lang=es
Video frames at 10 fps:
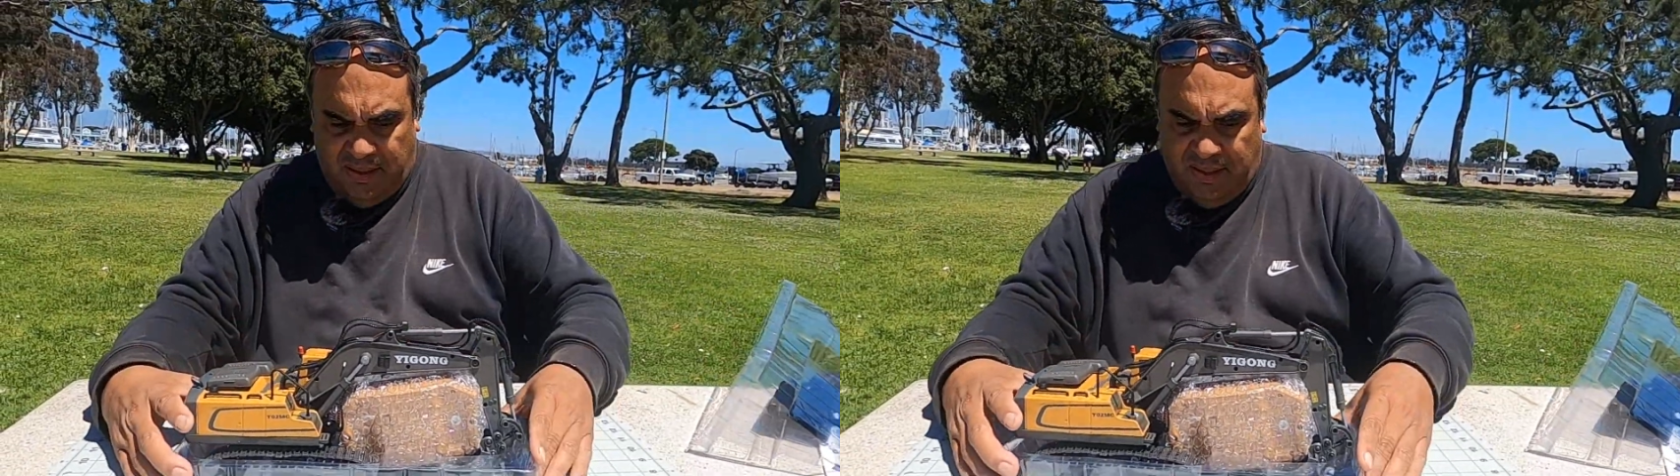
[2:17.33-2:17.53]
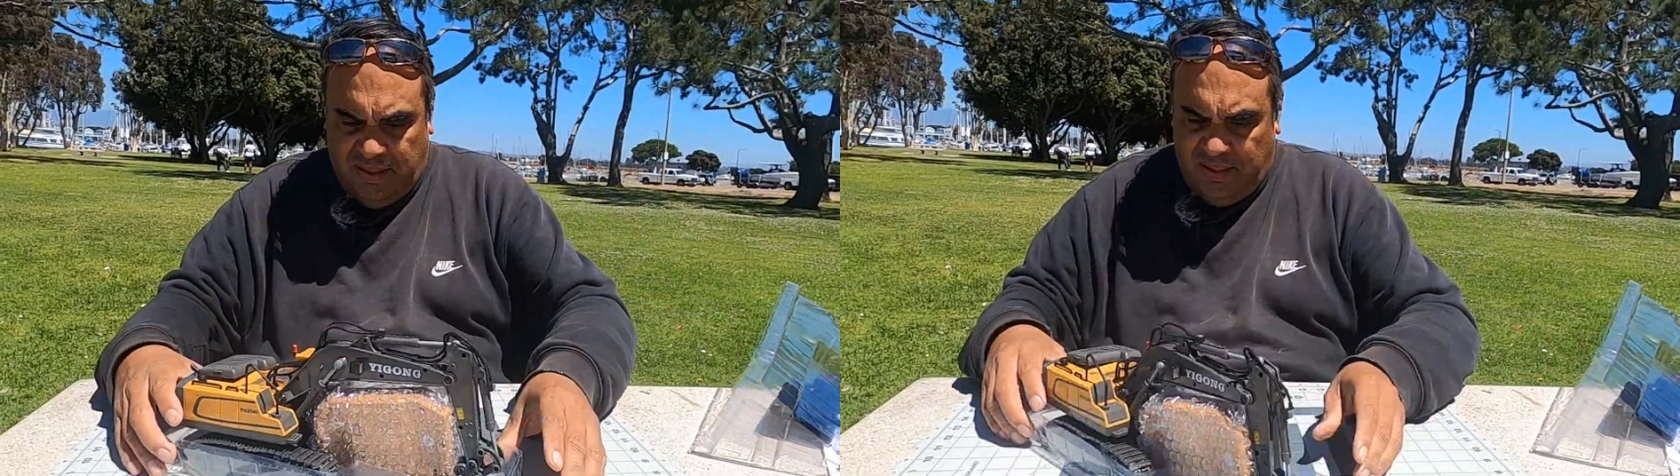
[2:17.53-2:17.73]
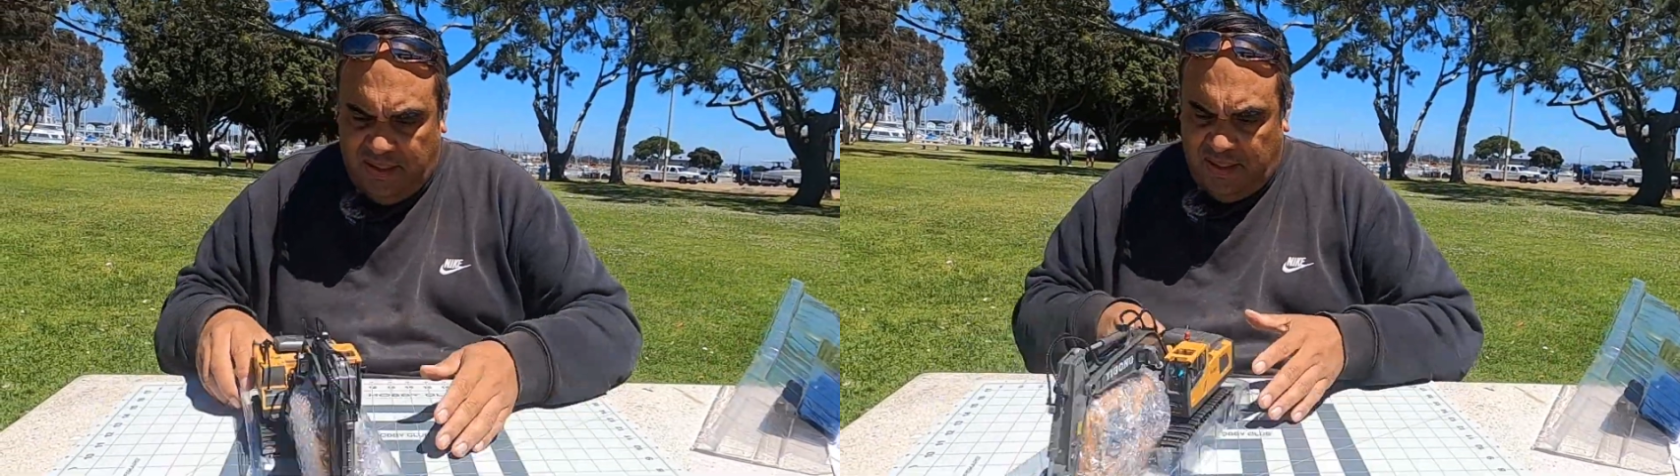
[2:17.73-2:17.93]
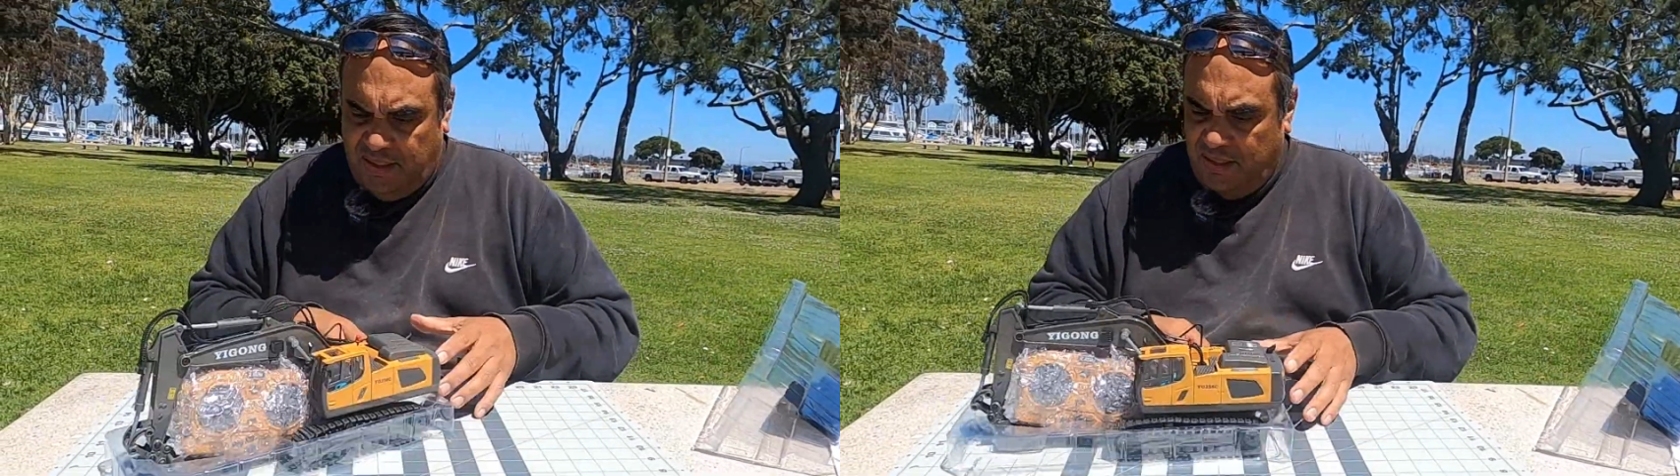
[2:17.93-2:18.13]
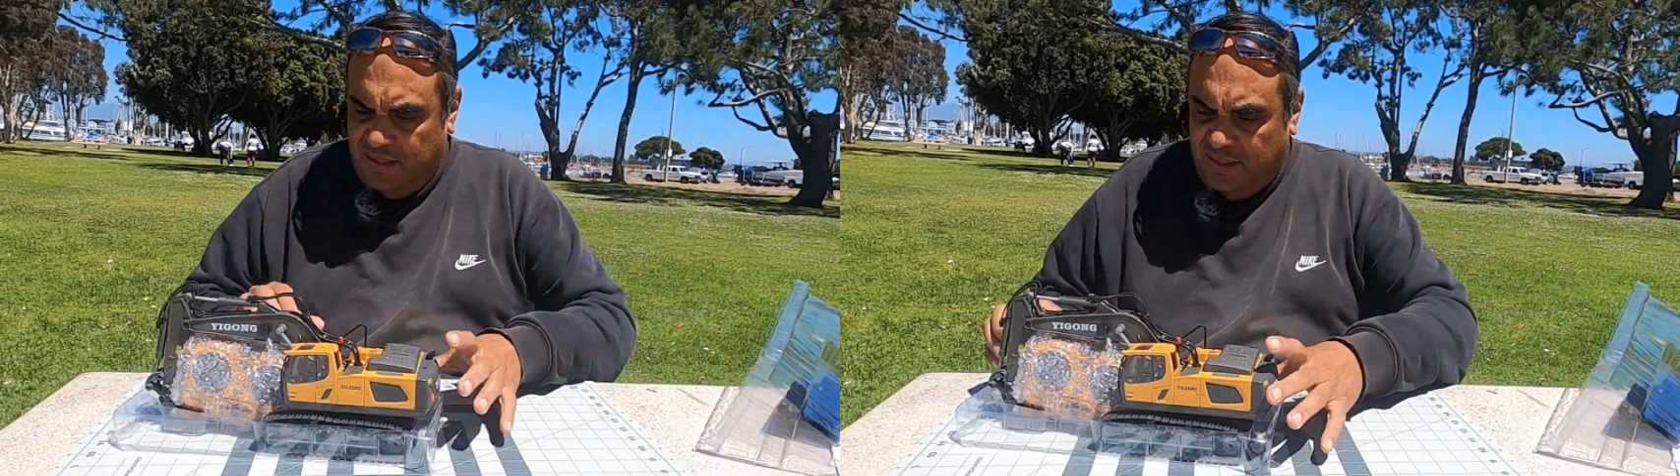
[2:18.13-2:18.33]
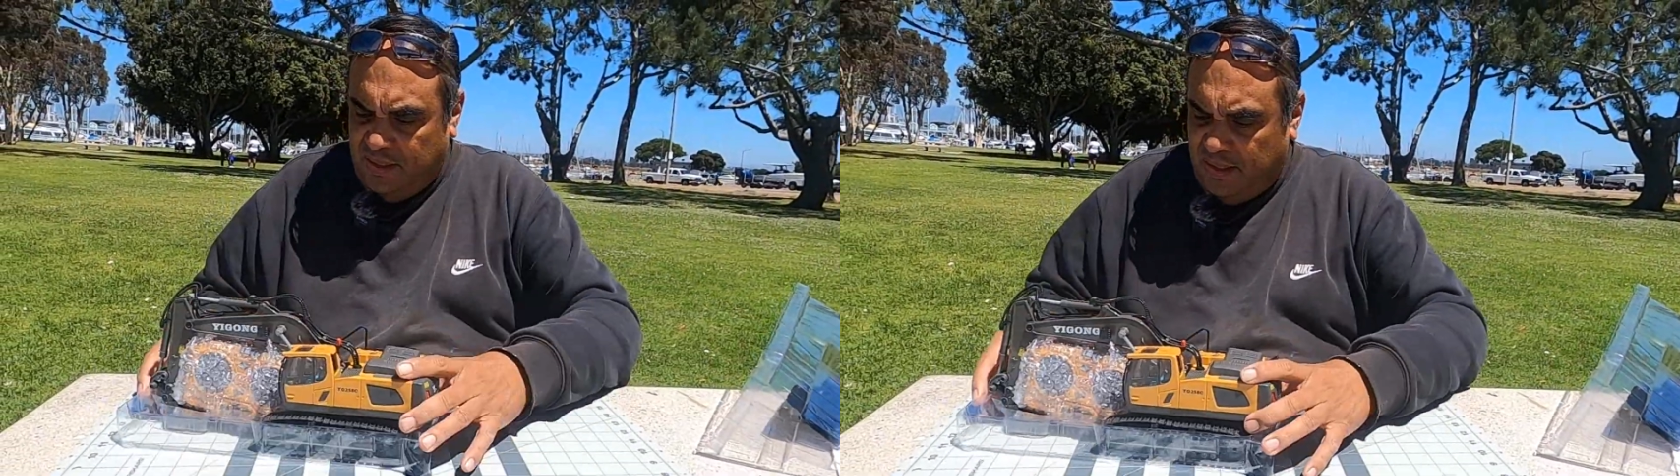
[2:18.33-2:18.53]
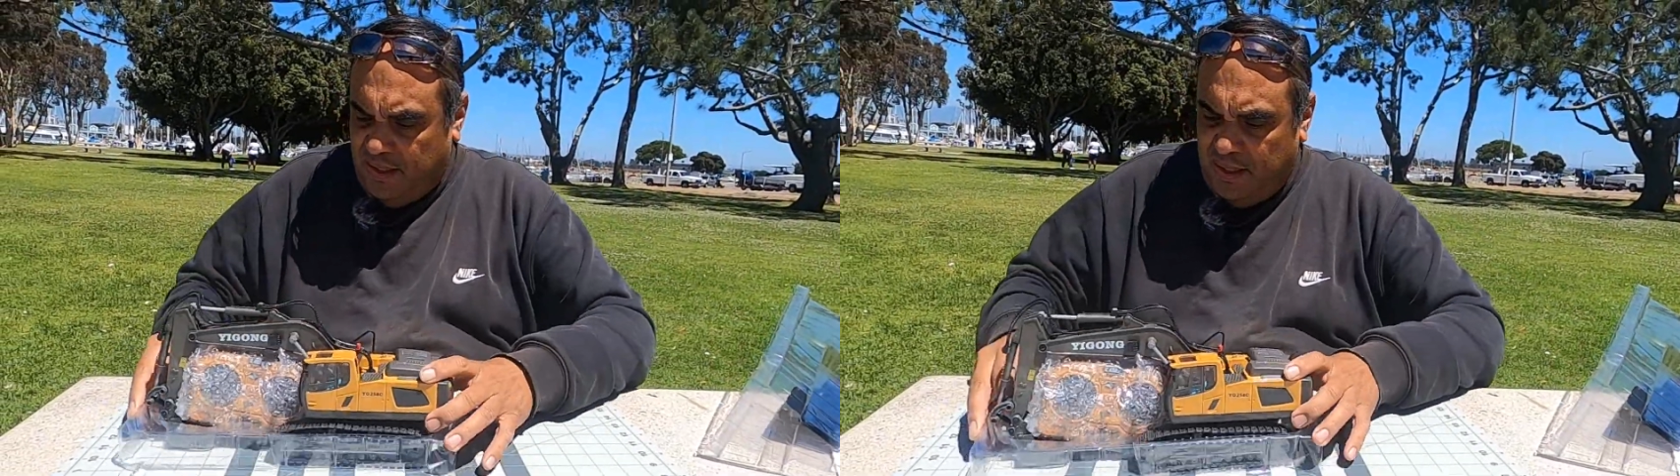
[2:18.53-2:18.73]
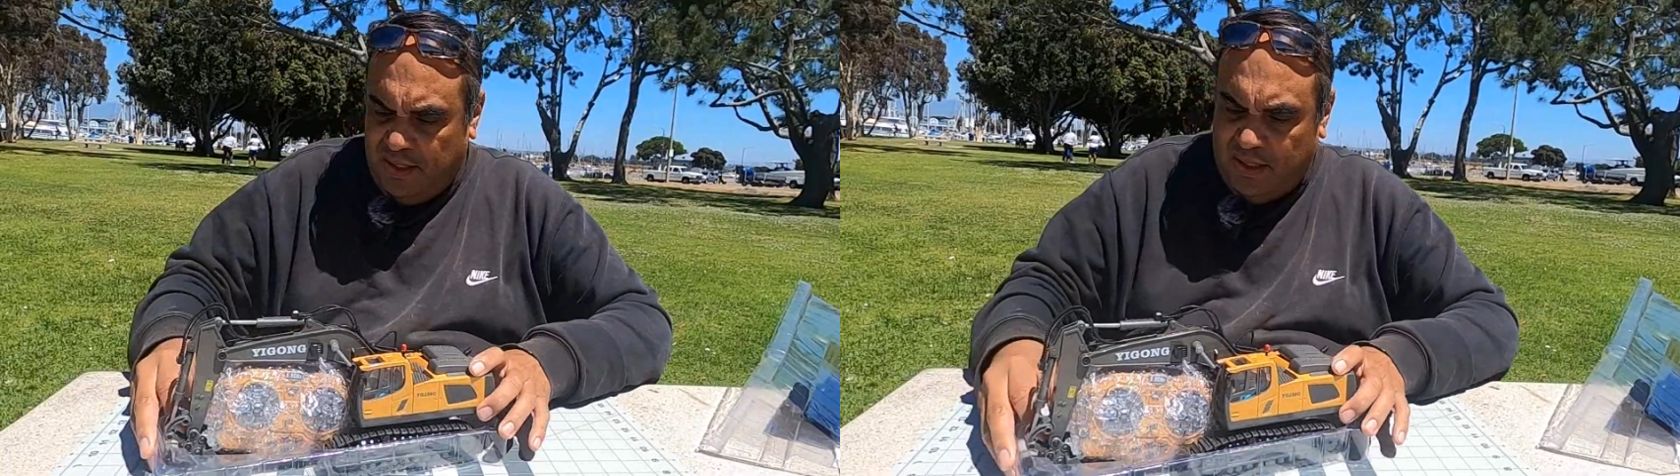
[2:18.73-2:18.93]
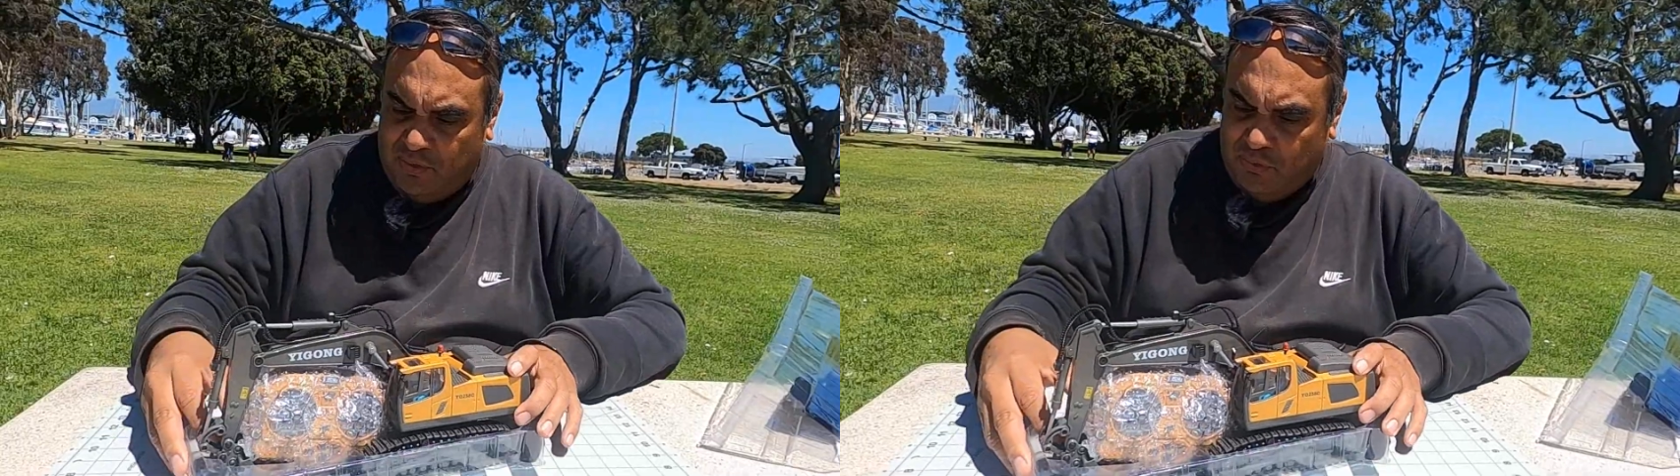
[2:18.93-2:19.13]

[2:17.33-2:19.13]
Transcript: Y el